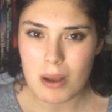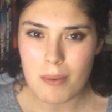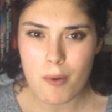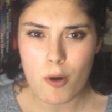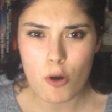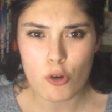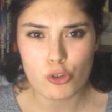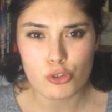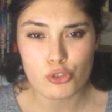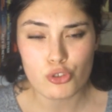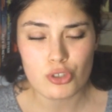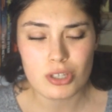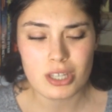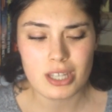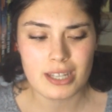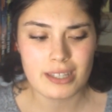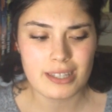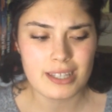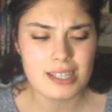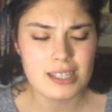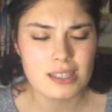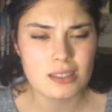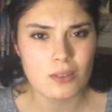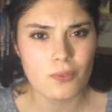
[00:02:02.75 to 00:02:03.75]
Ama olsun
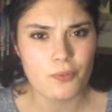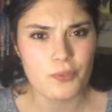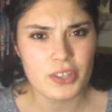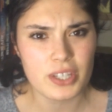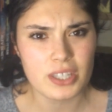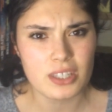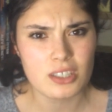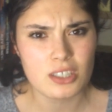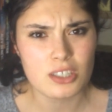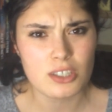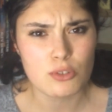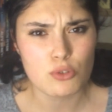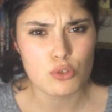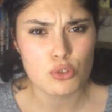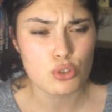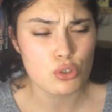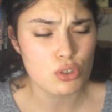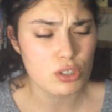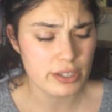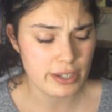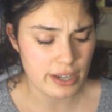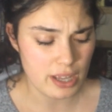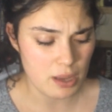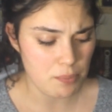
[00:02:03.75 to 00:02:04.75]
yine de ikisinin fiyatı 40
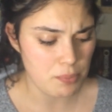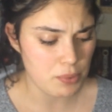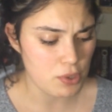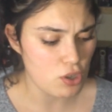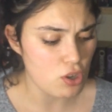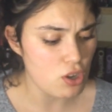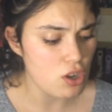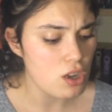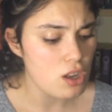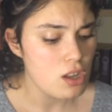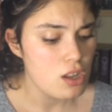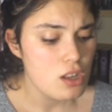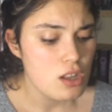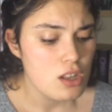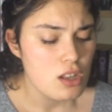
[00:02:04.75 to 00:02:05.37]
küsür lira yapıyor.